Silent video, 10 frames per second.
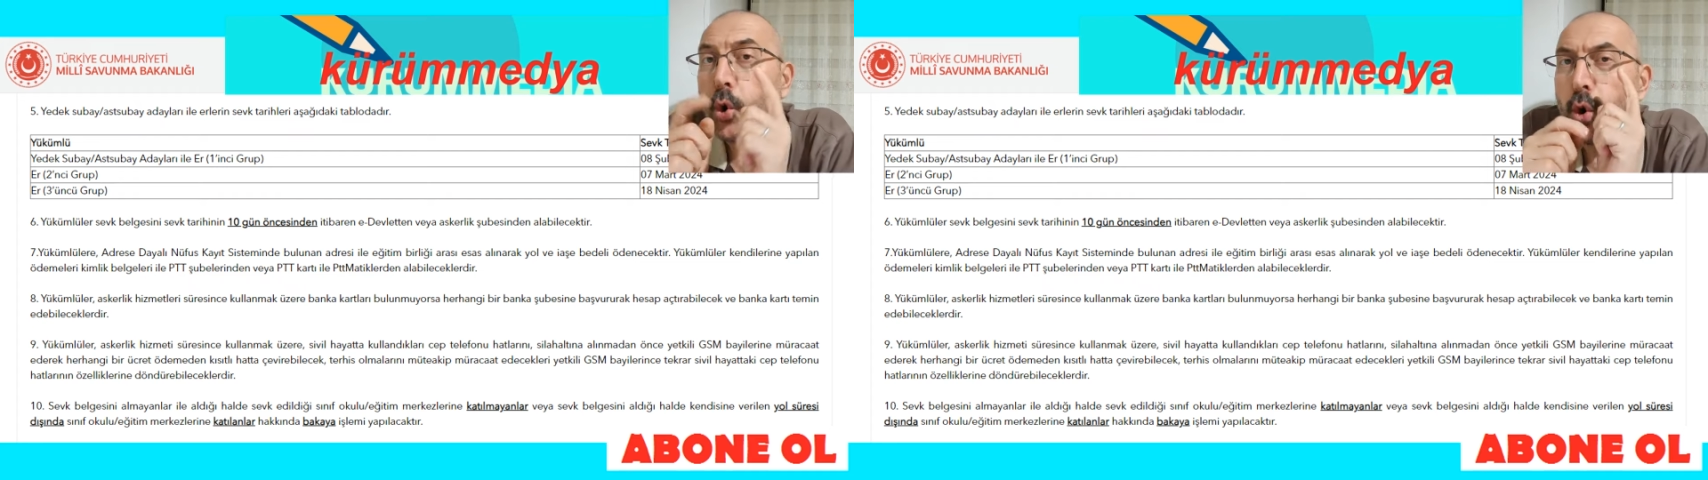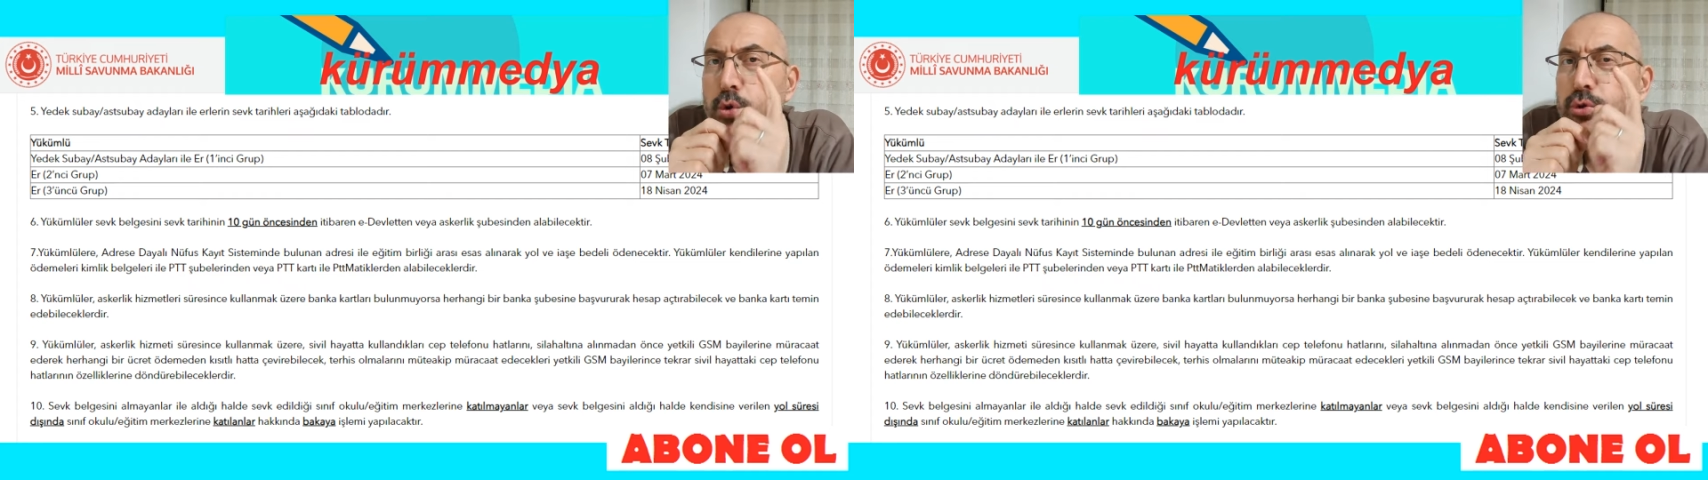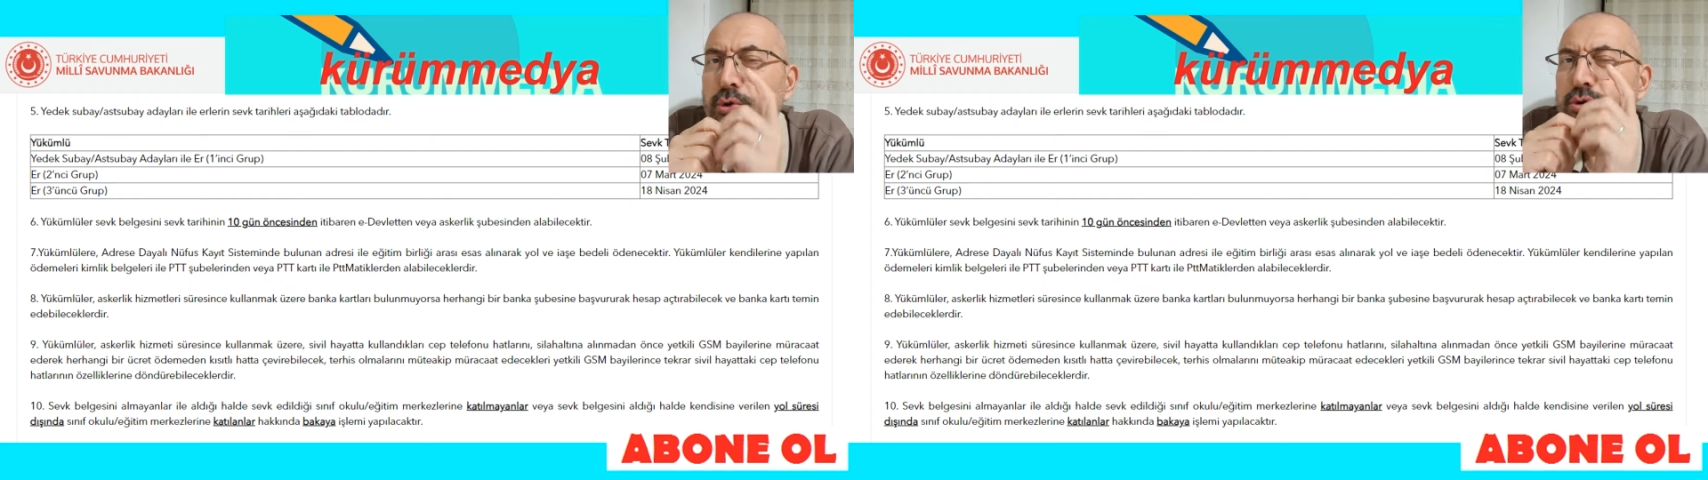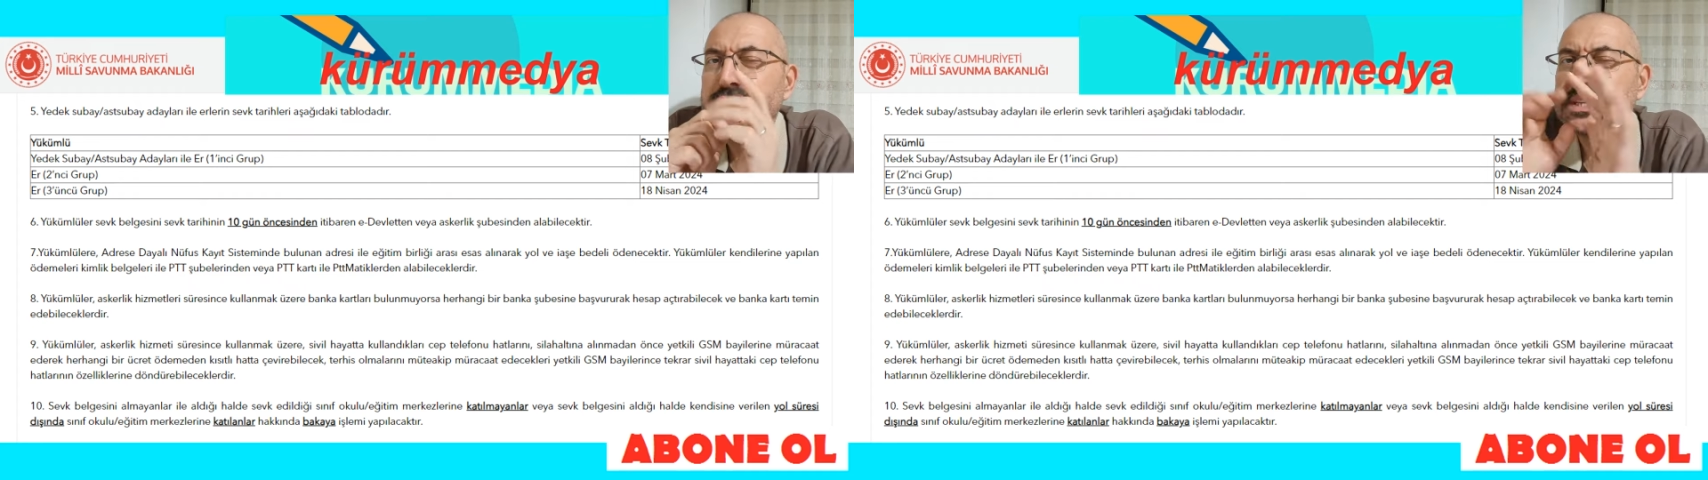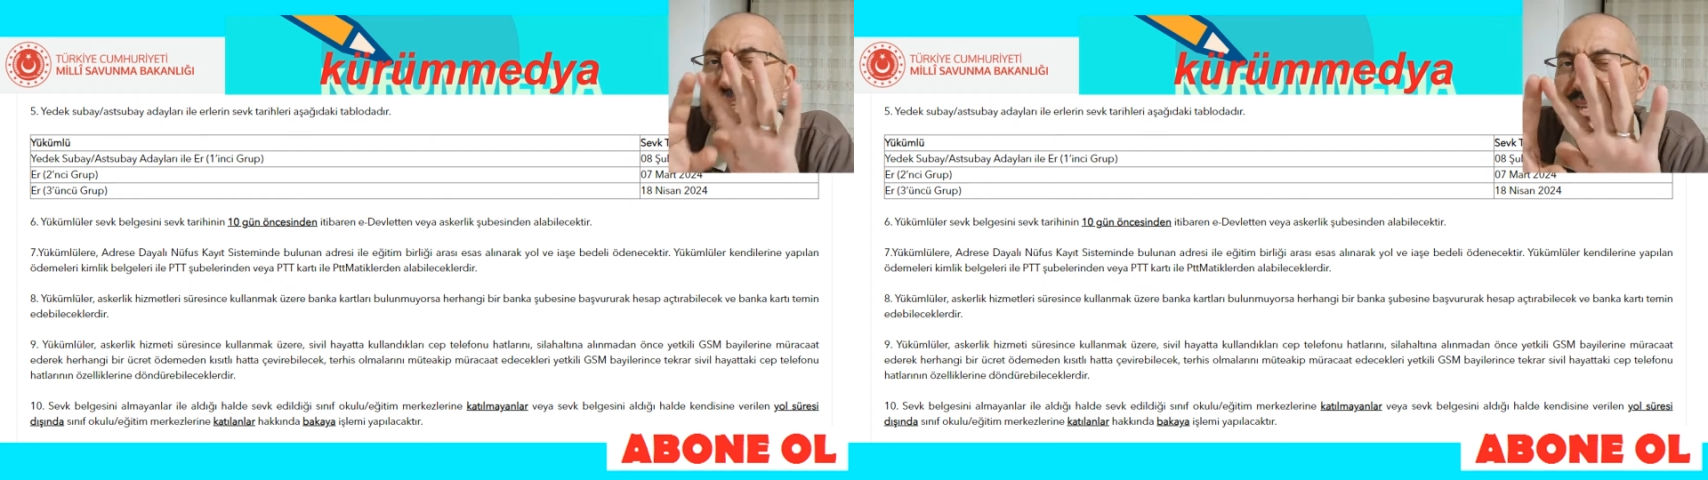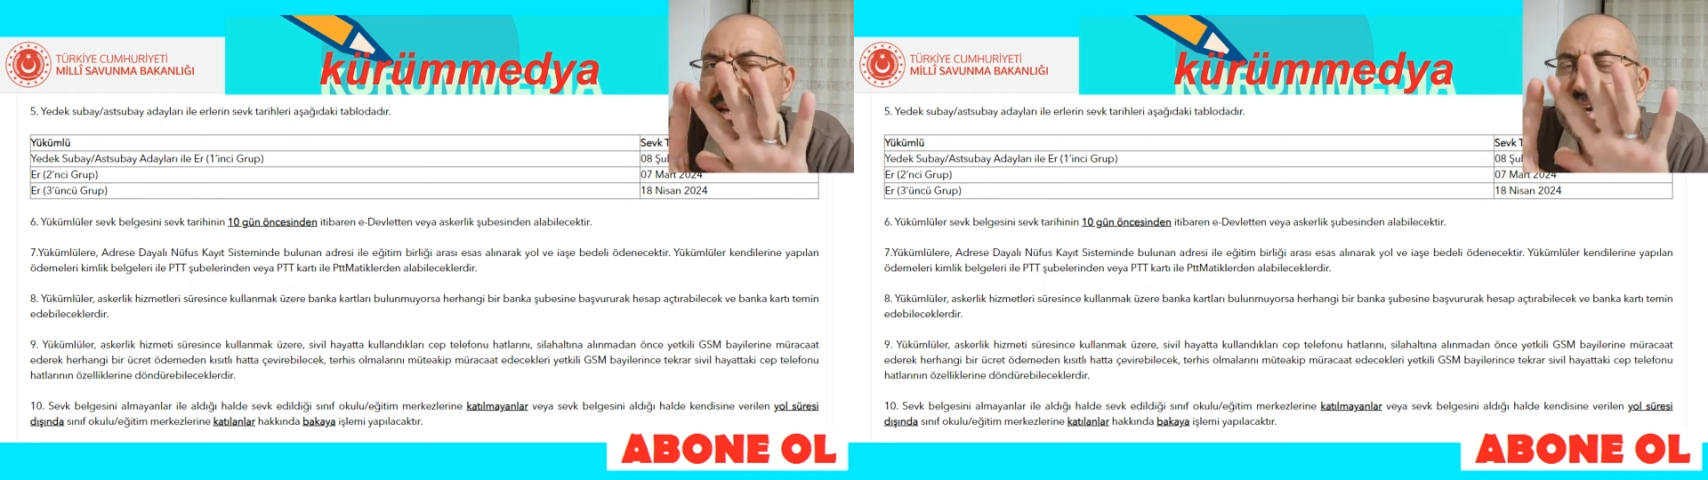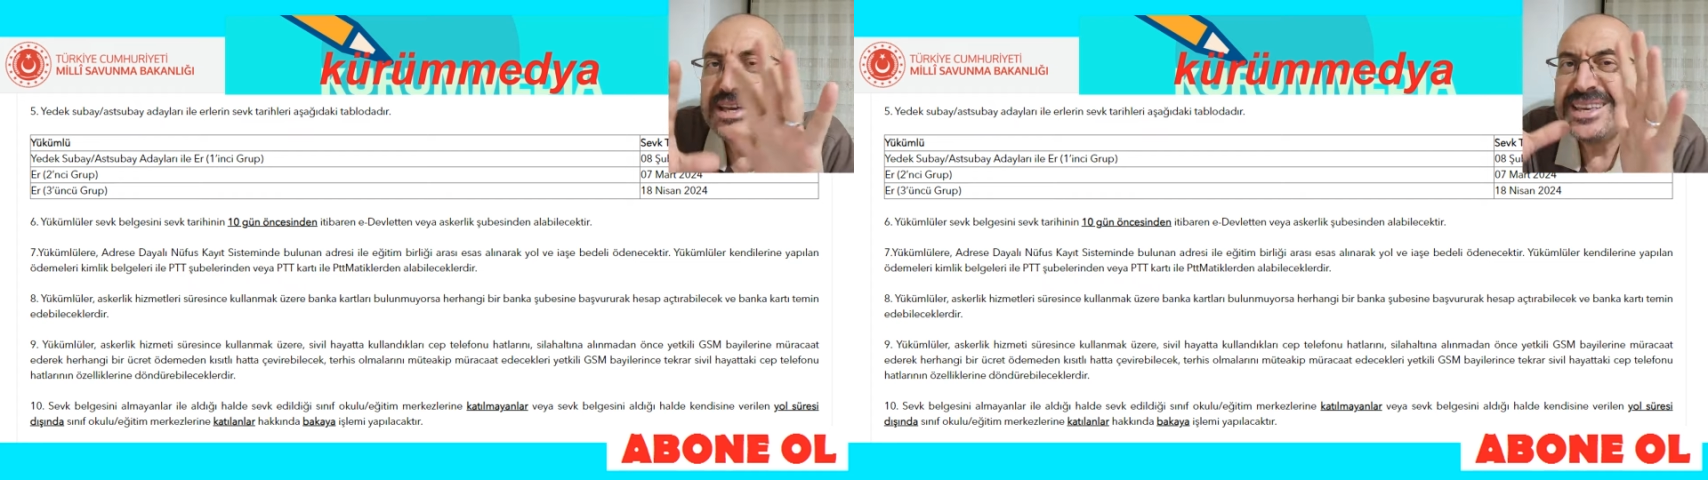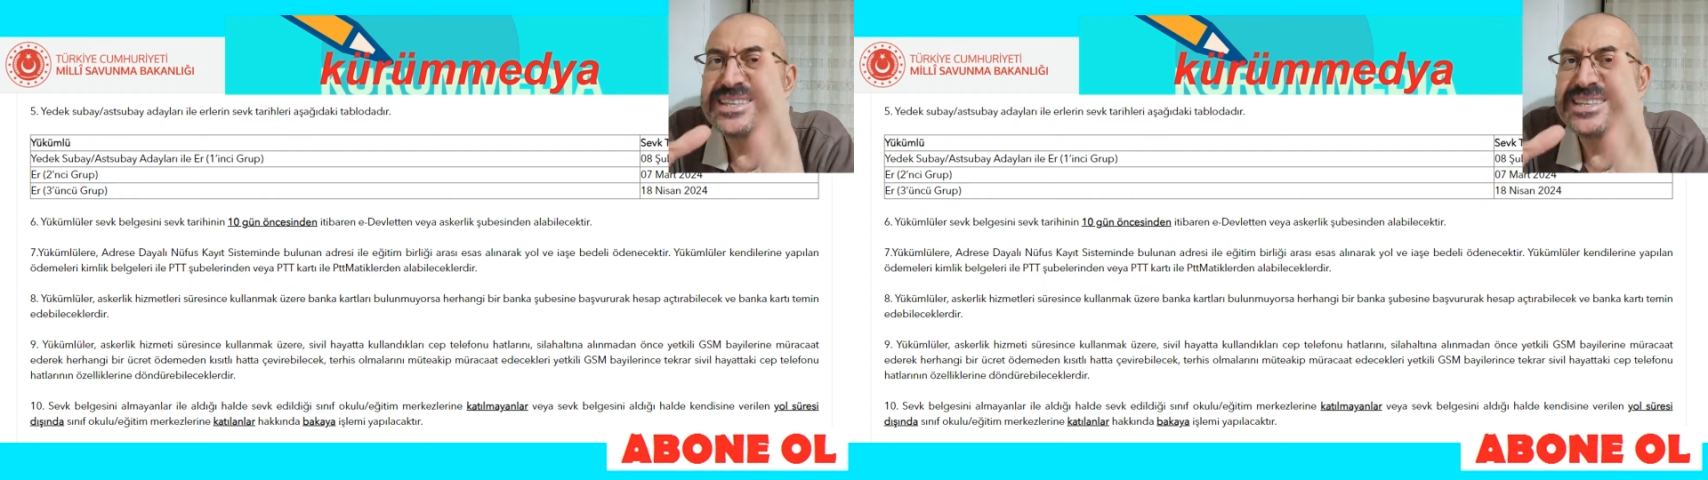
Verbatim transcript: 19 Nisan'da